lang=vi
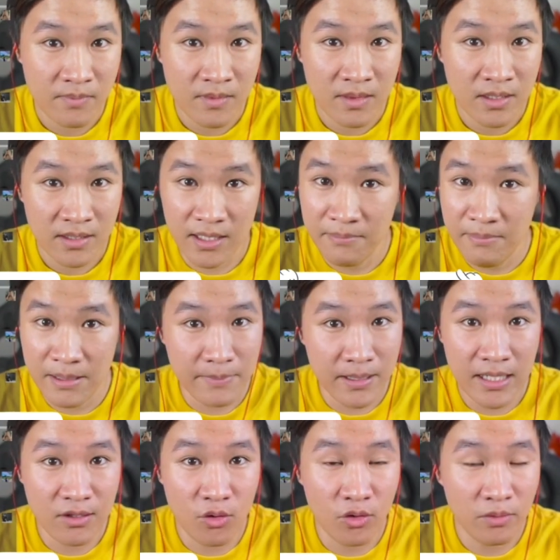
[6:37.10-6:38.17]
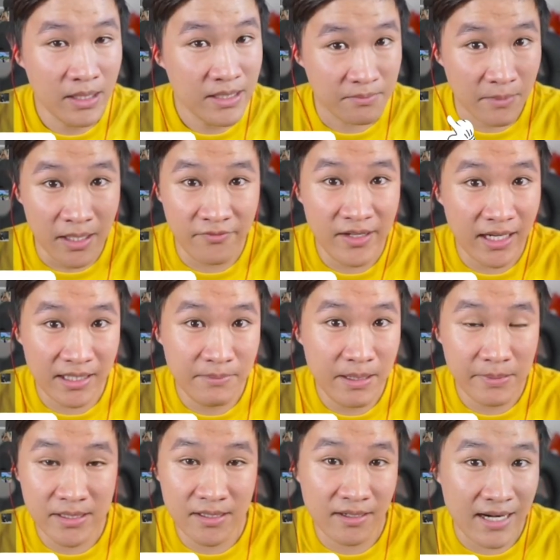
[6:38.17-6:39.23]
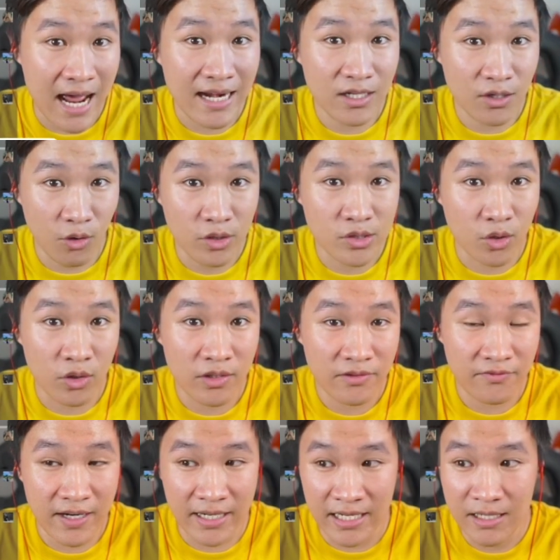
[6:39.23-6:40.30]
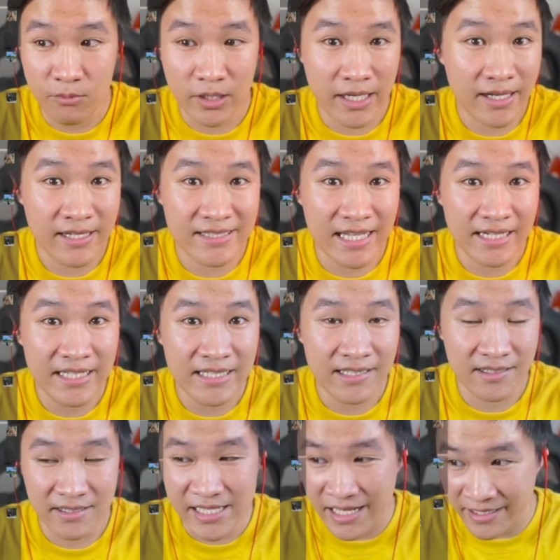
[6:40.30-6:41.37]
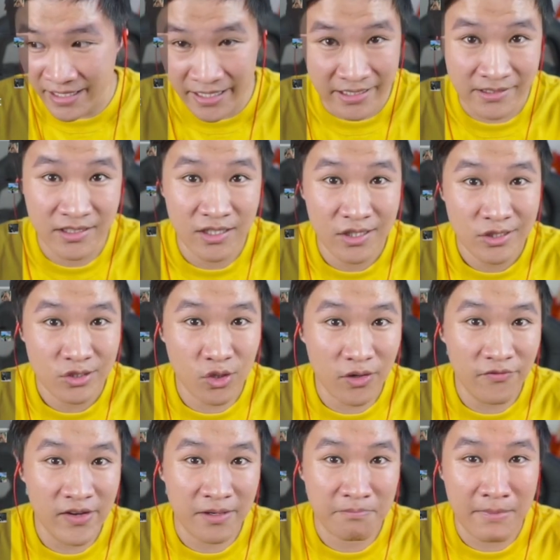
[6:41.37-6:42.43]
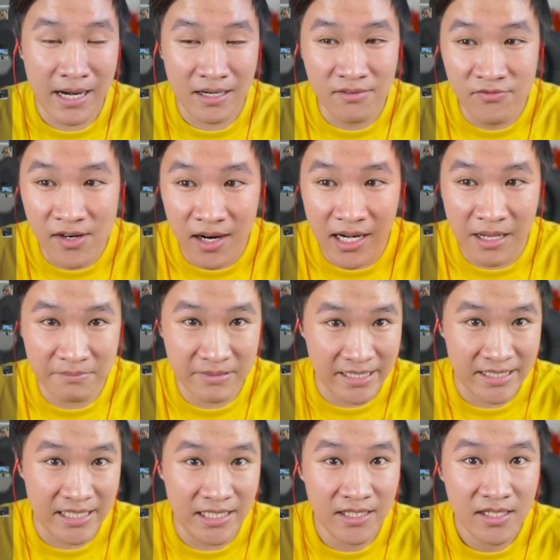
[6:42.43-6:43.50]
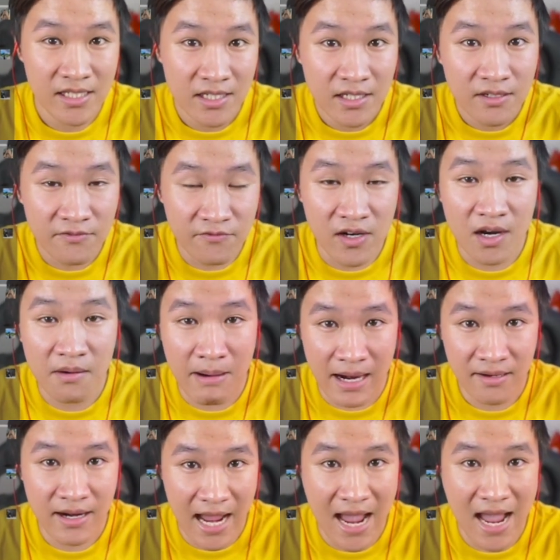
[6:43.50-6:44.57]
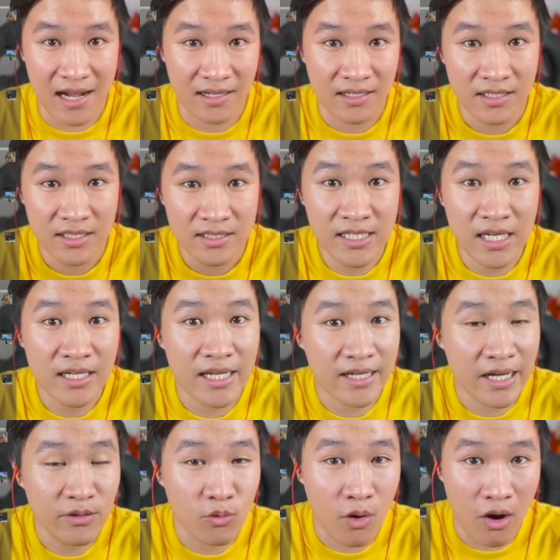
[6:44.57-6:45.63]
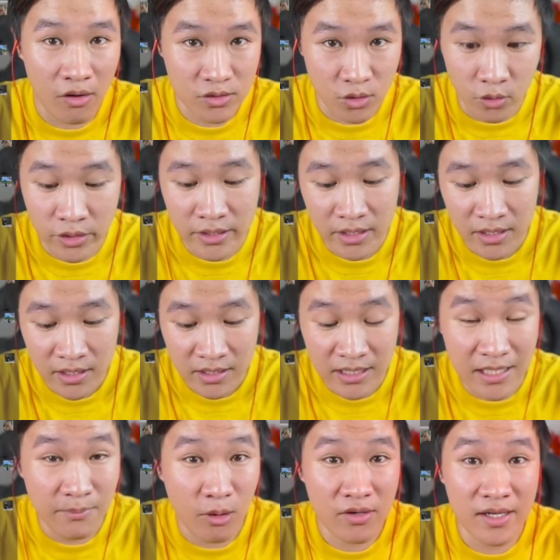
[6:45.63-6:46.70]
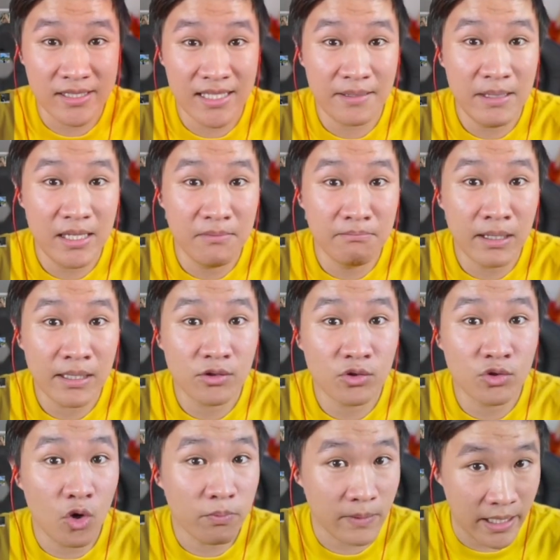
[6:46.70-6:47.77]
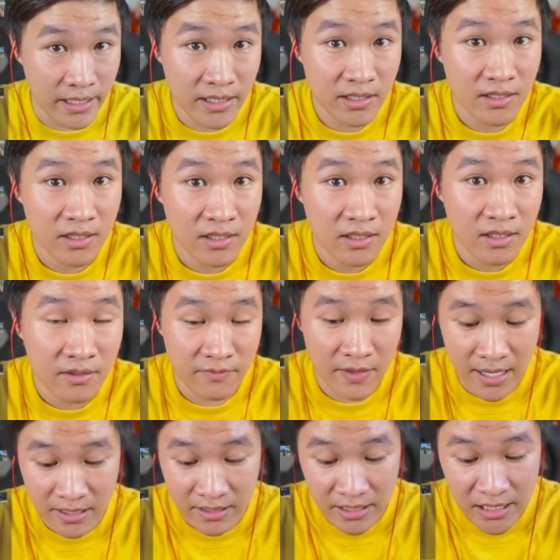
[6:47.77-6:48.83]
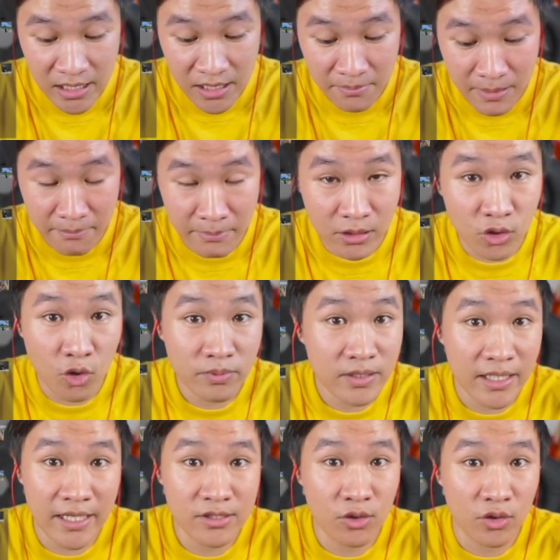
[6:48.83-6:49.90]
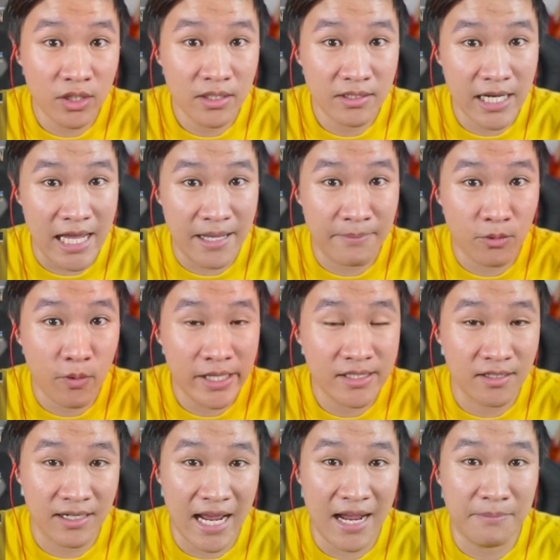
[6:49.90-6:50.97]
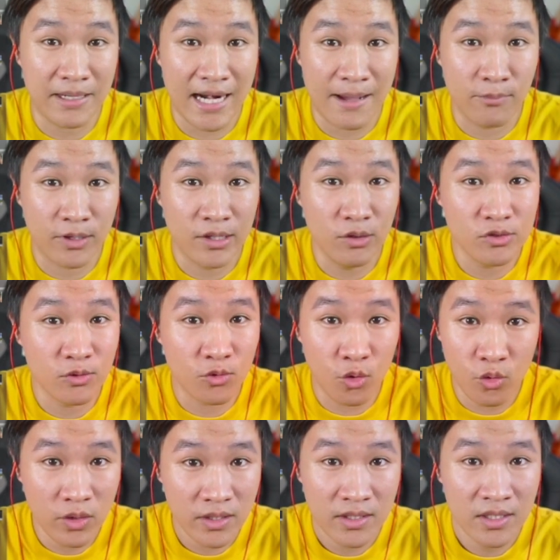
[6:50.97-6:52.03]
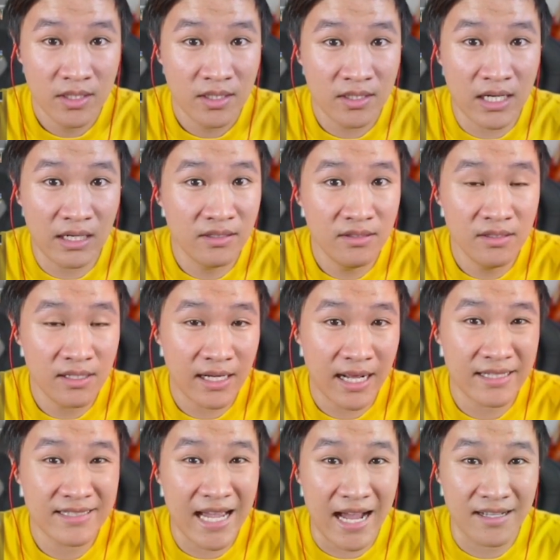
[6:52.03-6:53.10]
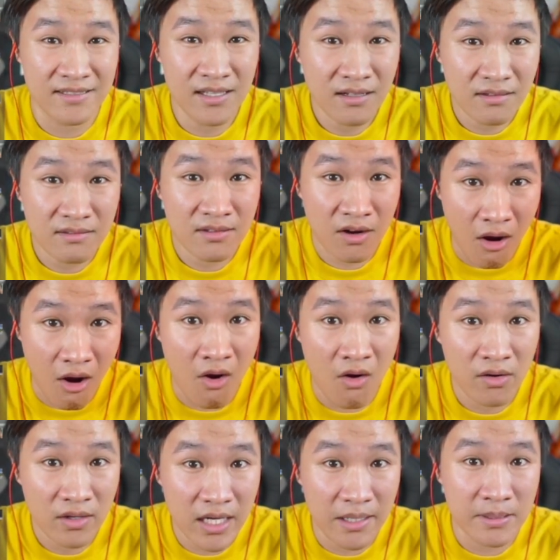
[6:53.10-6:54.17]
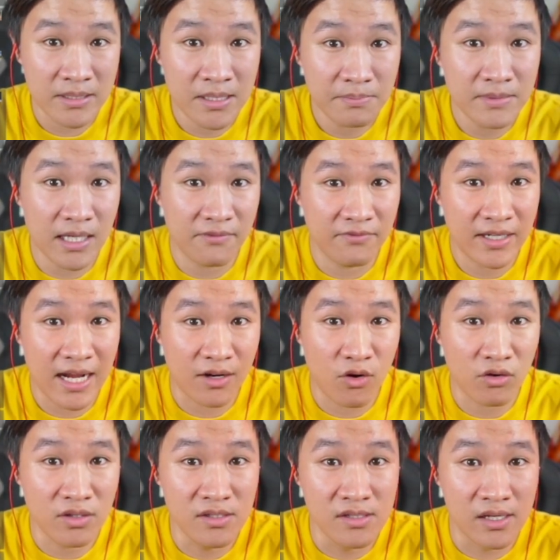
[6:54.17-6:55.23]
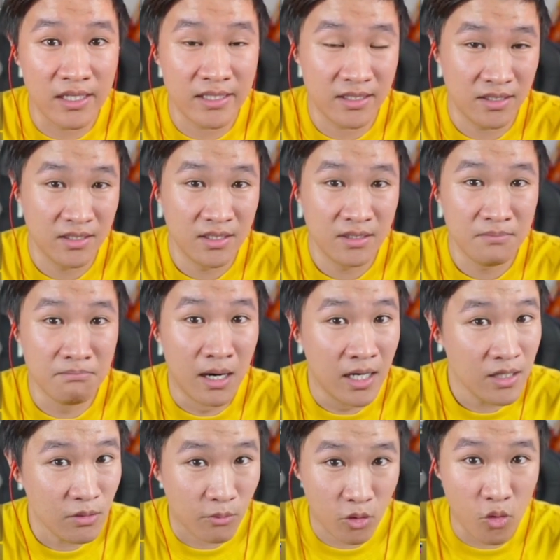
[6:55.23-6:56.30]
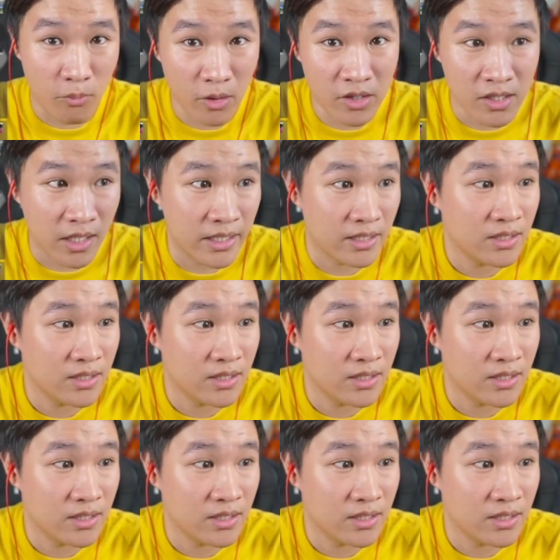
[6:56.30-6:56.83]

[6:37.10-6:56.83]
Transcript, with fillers: Tiến Bịp mà lên ngôi bây giờ, bởi vì là Tiến Bịp bây giờ đã lên ngôi rồi, và đấy là một cái case study điển hình cho cái việc mà vừa làm giải trí vừa bán được hàng trên cái kênh của họ rồi, thì mọi người sẽ bị mất top đấy. Và khi mà mất top như thế rồi ấy, để mà quay trở lại mà làm một cái nội dung cũ ấy, gần như là khán giả rất khó để mà chấp nhận với cả con người mới của mọi người.